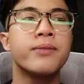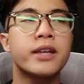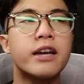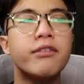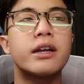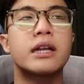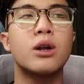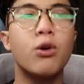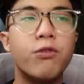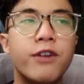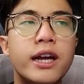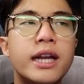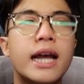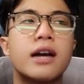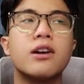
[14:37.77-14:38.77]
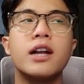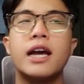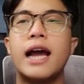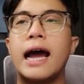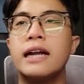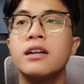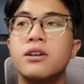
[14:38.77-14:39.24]
cái việc thu phí này có thể
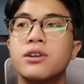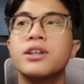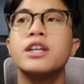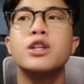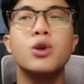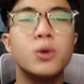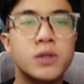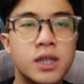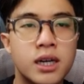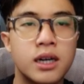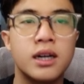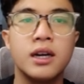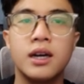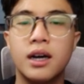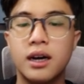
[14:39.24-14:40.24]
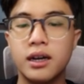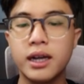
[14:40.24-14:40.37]
ảnh hưởng đến user uh,